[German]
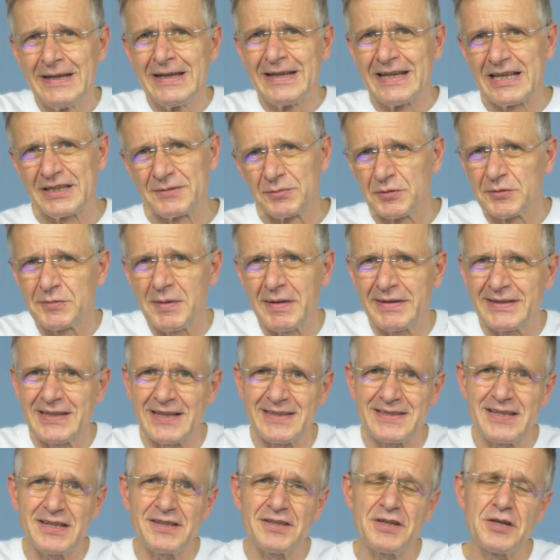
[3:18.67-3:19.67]
Jetzt muss man
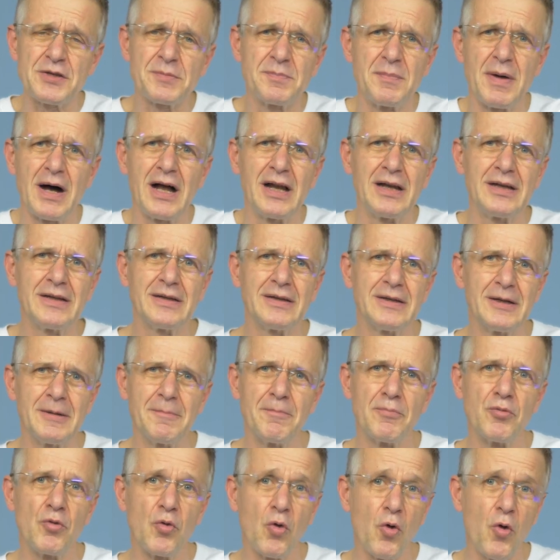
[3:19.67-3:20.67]
tatsächlich mal äh,
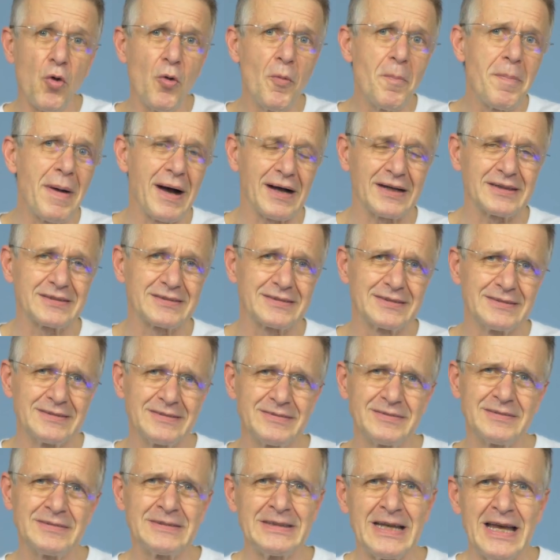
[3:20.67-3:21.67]

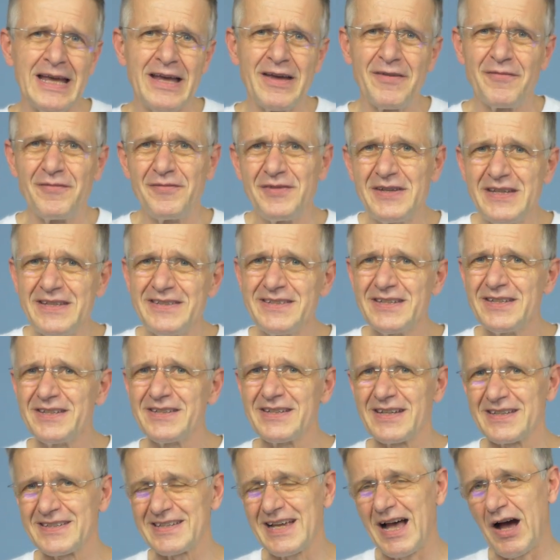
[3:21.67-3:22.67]
beobachten, wie sich
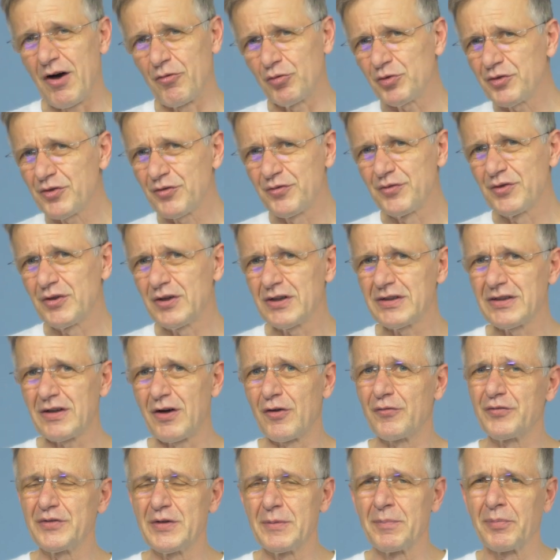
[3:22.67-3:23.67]
das auswirkt
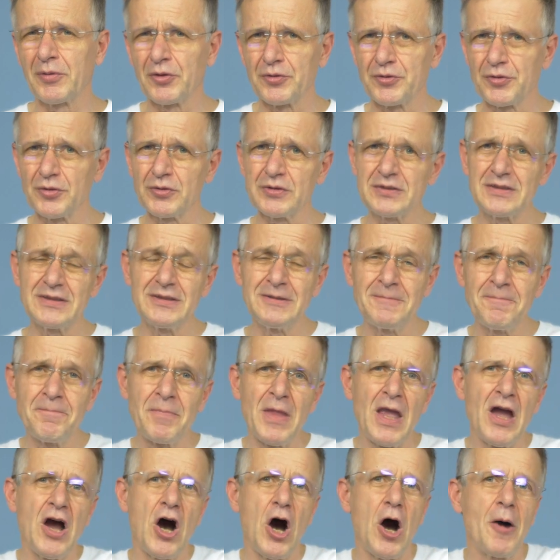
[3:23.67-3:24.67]
auf die Produkte,
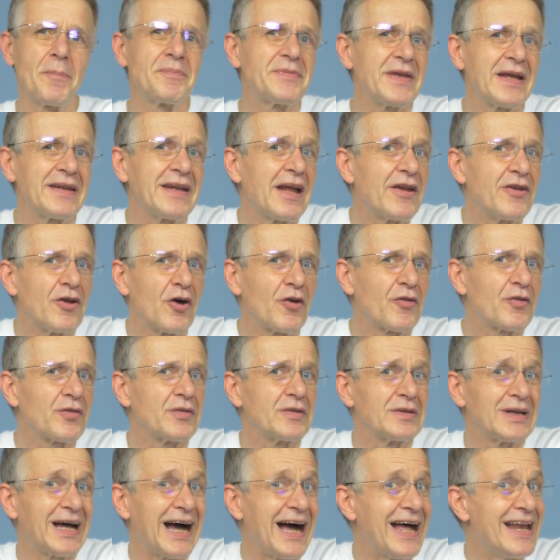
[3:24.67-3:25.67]
ob dann dann noch
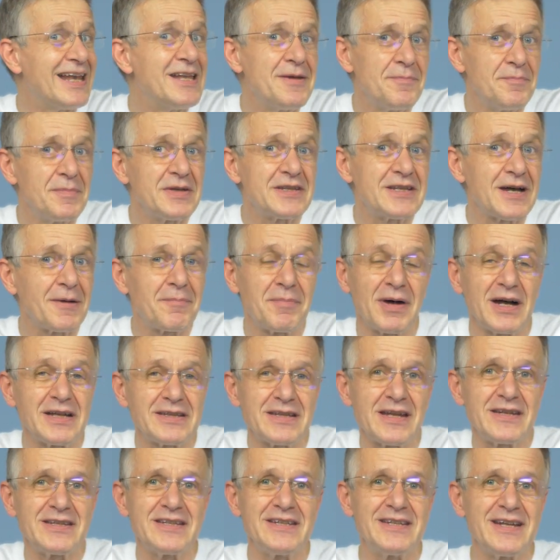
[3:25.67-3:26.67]
alle
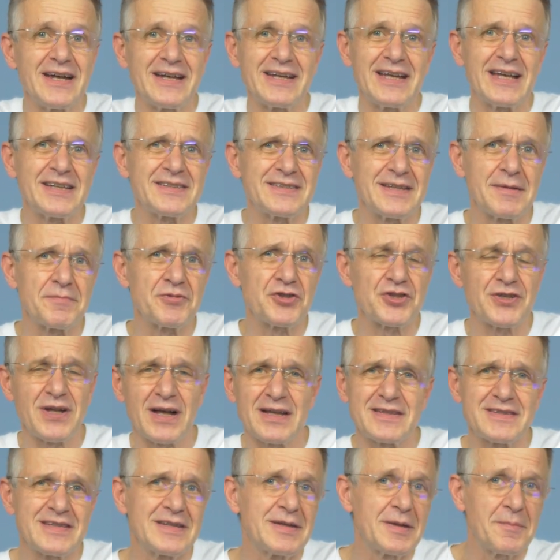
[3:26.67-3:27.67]
Mitarbeiter, die da jetzt am
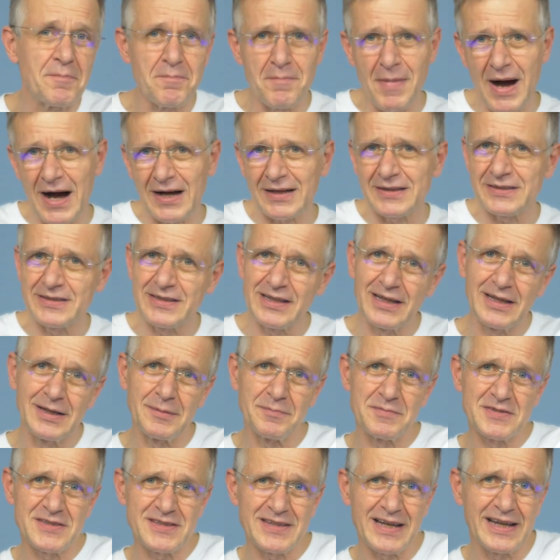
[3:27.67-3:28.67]
Start sind im Marketing,
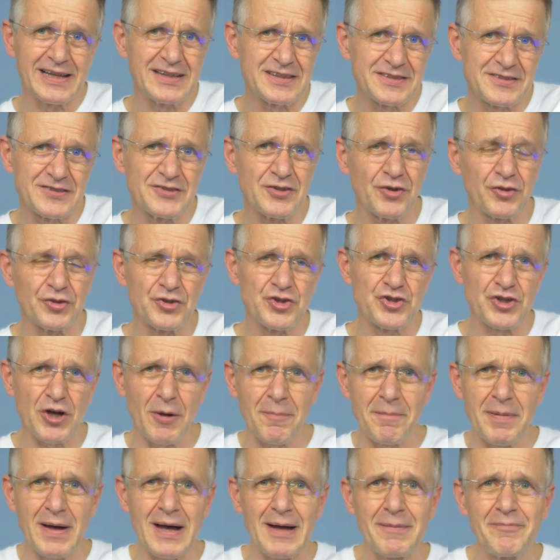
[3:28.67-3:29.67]
im Sales, noch einen
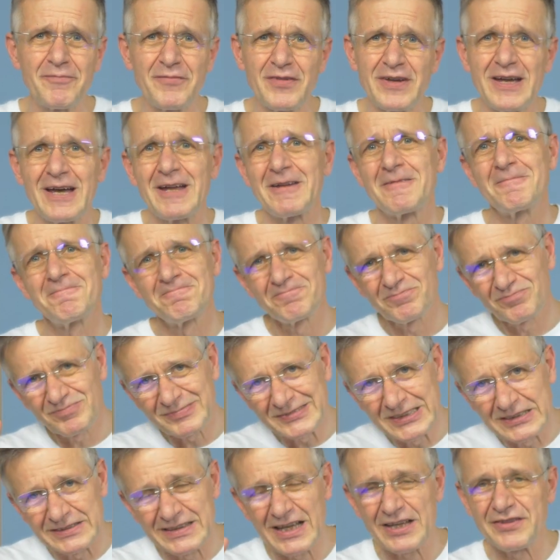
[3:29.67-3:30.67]
Job haben werden.
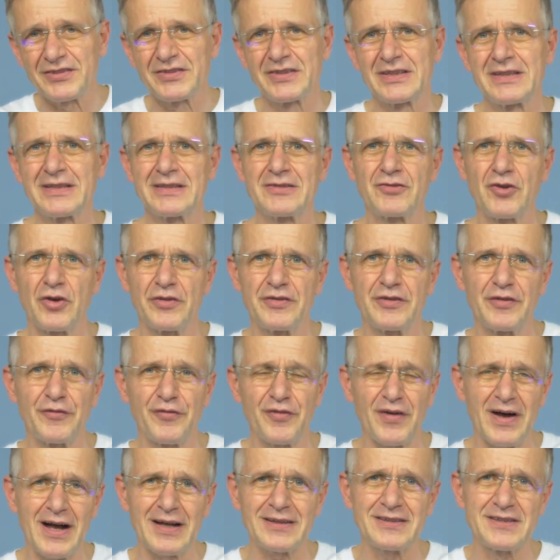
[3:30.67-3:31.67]
Das könnte
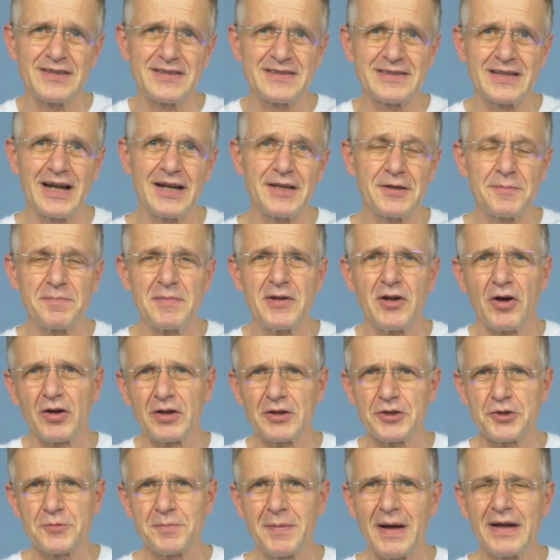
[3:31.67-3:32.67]
fraglich sein. Ich bin auch
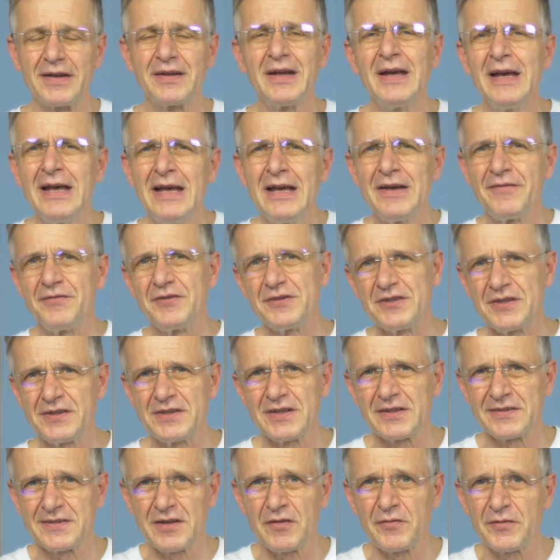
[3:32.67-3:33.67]
gespannt, wie sich
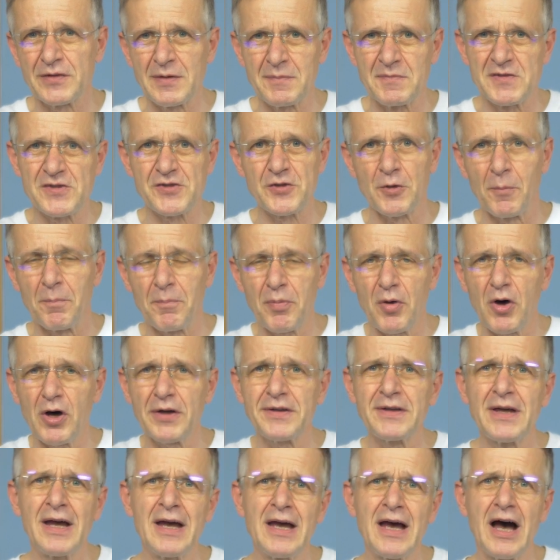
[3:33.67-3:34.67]
das auf dem
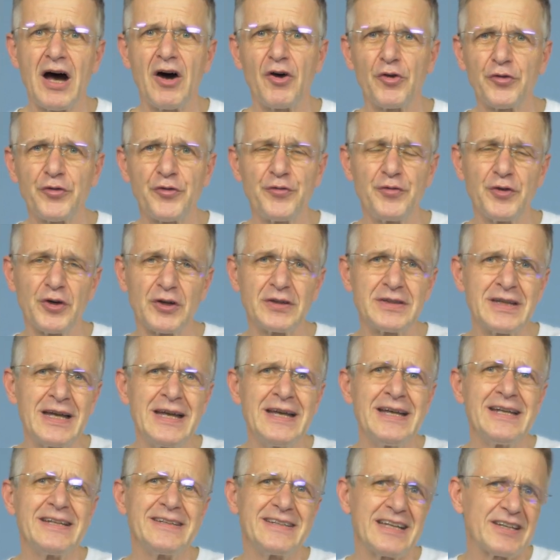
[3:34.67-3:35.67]
Support auswirkt.
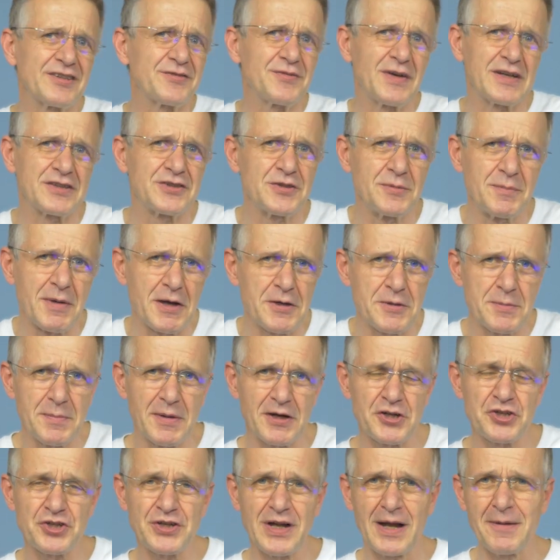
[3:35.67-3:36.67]
Das war zum Beispiel
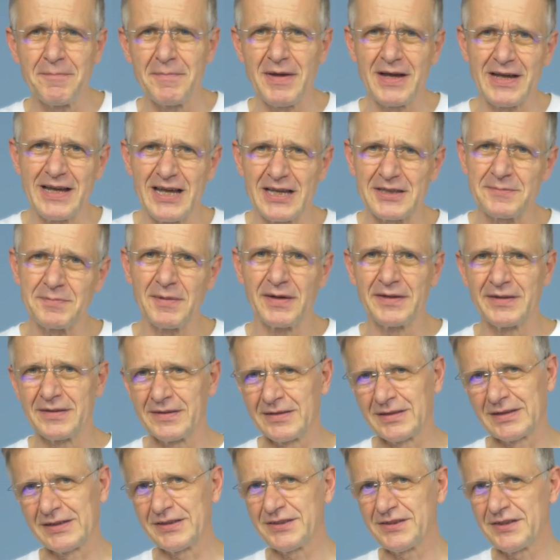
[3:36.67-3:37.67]
bei Steinberg erstmal ein
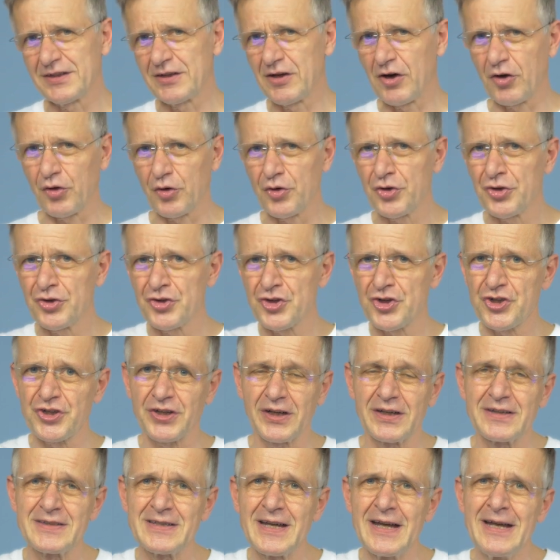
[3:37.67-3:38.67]
richtiger
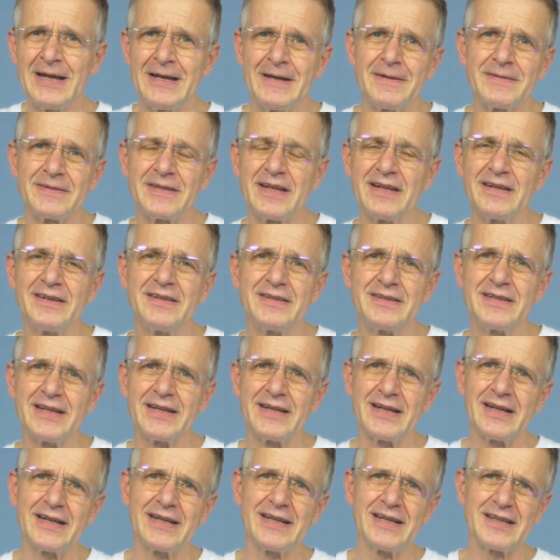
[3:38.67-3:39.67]
Rückschritt, denn
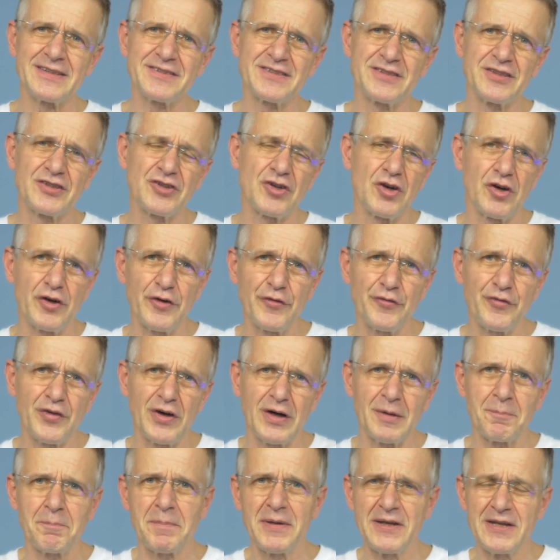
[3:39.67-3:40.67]
der erste
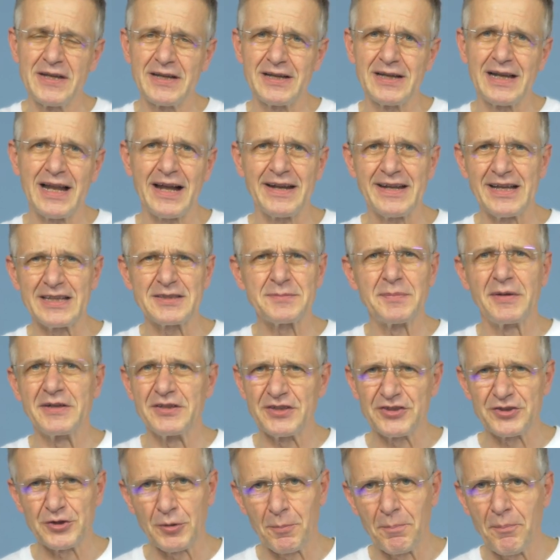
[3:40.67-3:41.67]
Käufer Pinnacle hat erstmal die
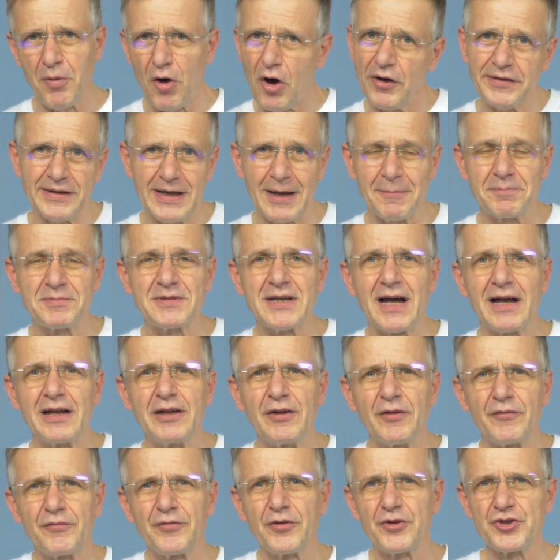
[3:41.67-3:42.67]

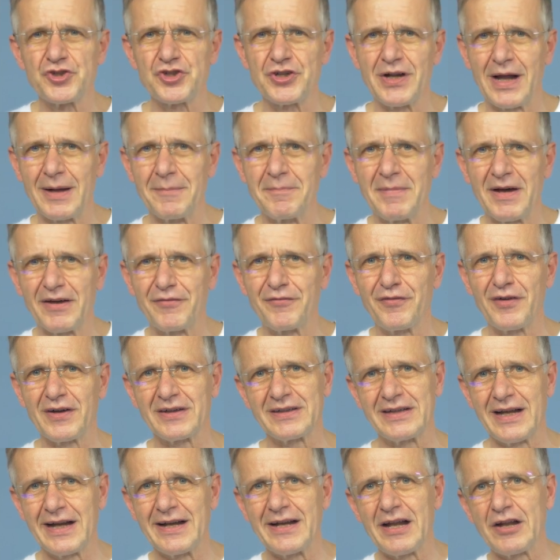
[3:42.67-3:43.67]
Support-Abteilung von Steinberg
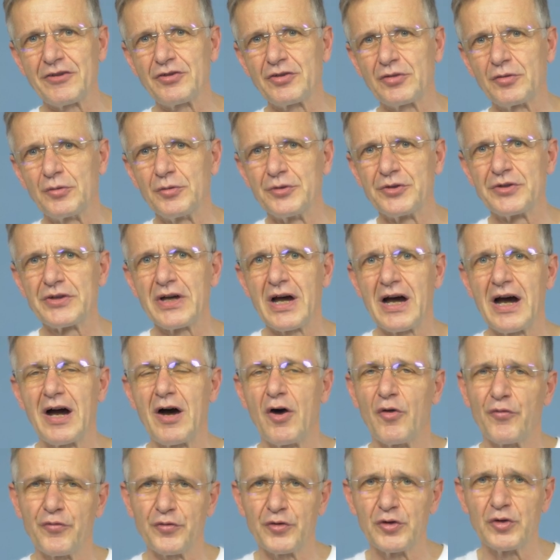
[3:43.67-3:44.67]
verkleinert und
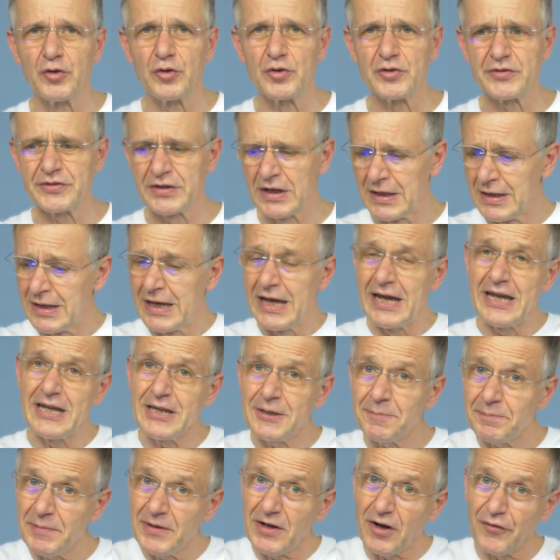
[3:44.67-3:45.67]
aufgelöst.
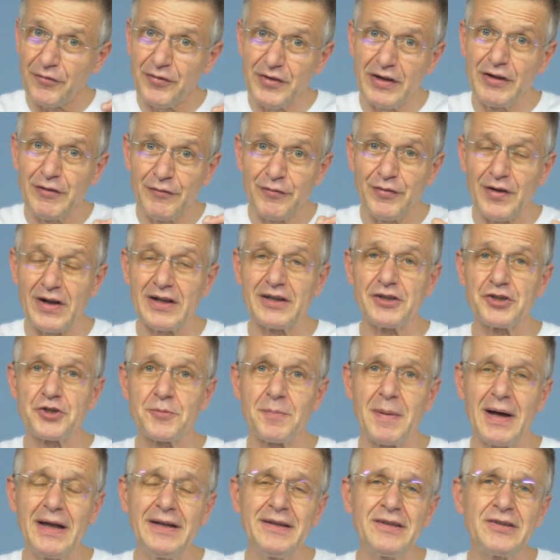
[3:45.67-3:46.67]
Ich bin auf jeden Fall
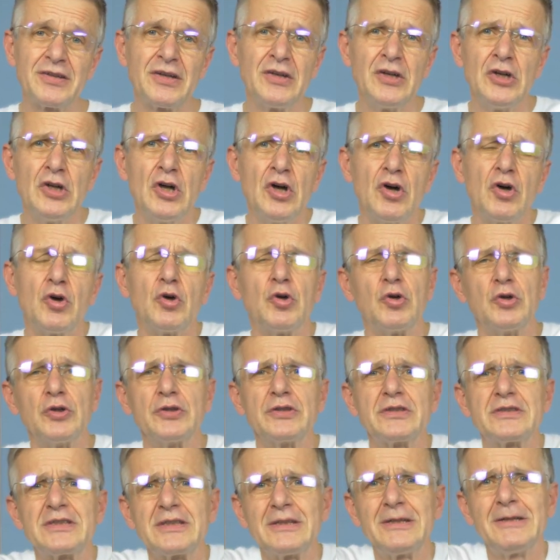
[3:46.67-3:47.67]
gespannt
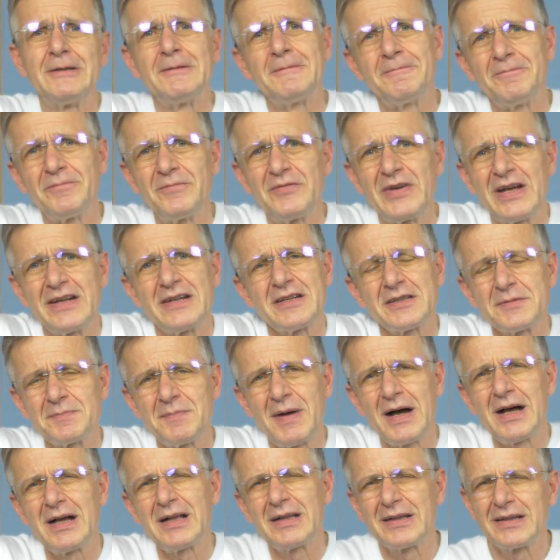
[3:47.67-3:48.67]
und ähm, werde das
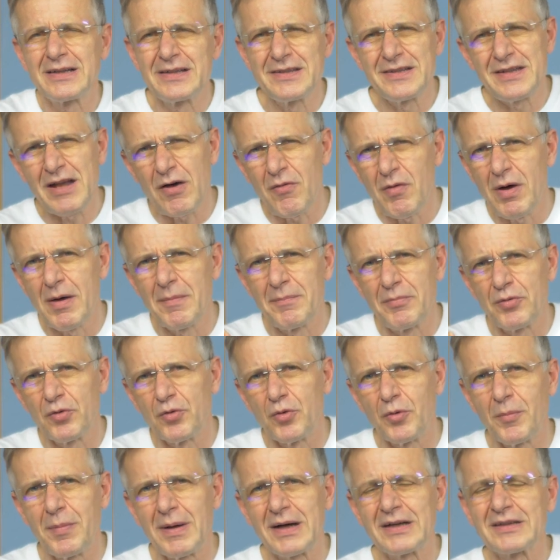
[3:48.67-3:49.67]
mal genauer
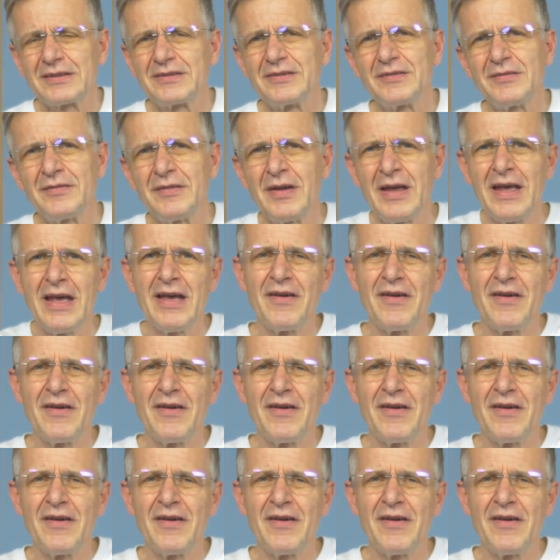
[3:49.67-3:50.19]
beobachten,